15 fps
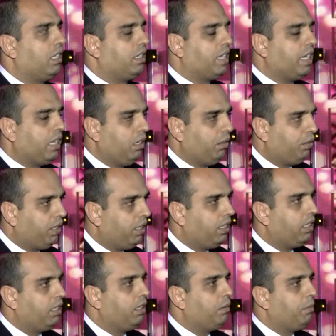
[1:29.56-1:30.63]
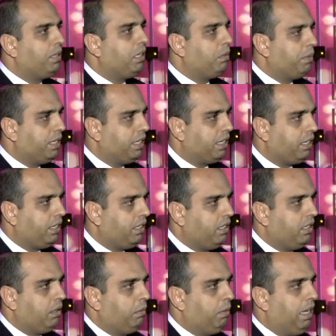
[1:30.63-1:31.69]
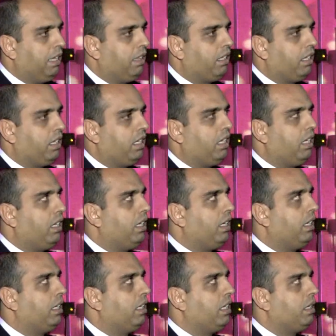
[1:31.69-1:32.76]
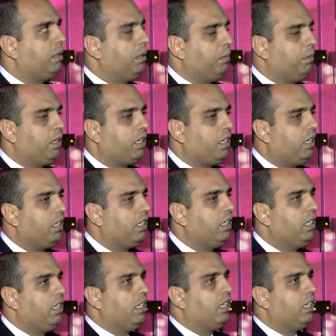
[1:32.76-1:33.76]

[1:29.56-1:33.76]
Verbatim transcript: التكلفه من البدايه بحيث انها هي عباره عن